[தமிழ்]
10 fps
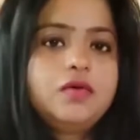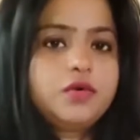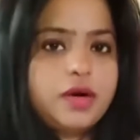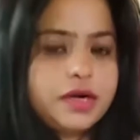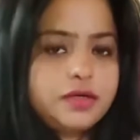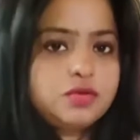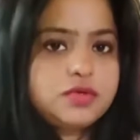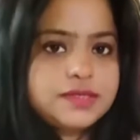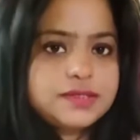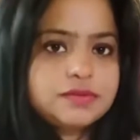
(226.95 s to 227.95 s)
ஒரு ஒன் ஆர் டூ
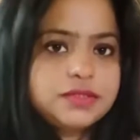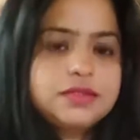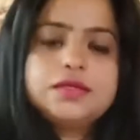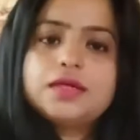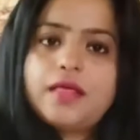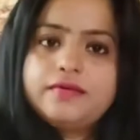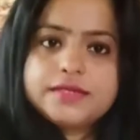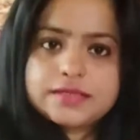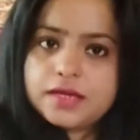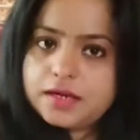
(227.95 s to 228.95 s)
டேஸ் வந்து
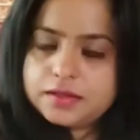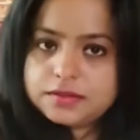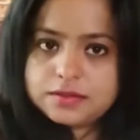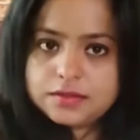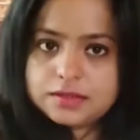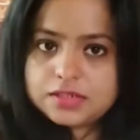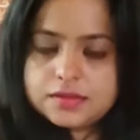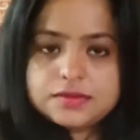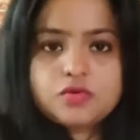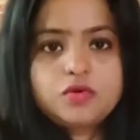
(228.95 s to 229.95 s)
அதுவே சரியாகிறதுக்கு நான்
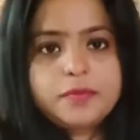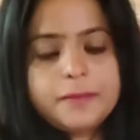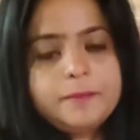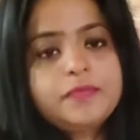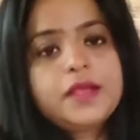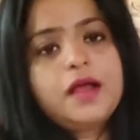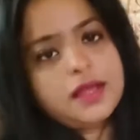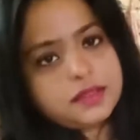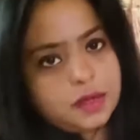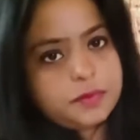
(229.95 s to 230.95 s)
சான்ஸ் கொடுப்பேன்
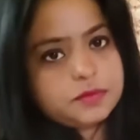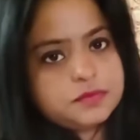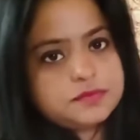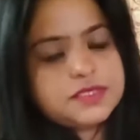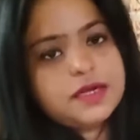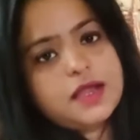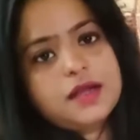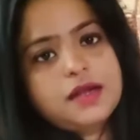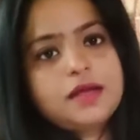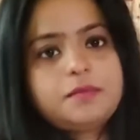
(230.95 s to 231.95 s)
அதுக்கப்புறமும்
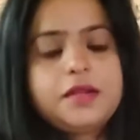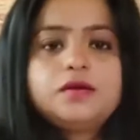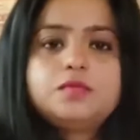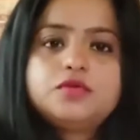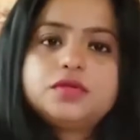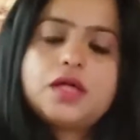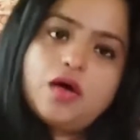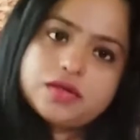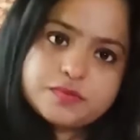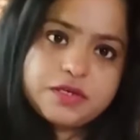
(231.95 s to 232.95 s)
சரியாகலை அப்படின்ற போது
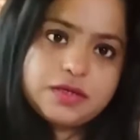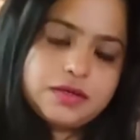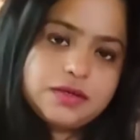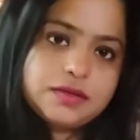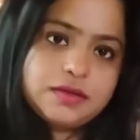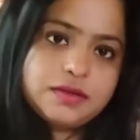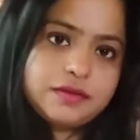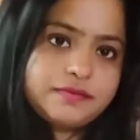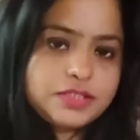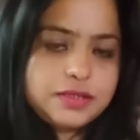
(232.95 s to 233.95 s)
தான் ஹாஸ்பிட்டல்ன்ற
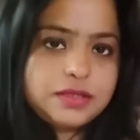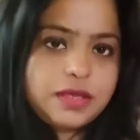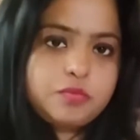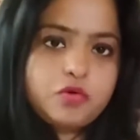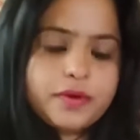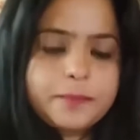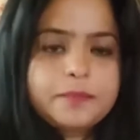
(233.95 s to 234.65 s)
விஷயத்துக்கே போவேன்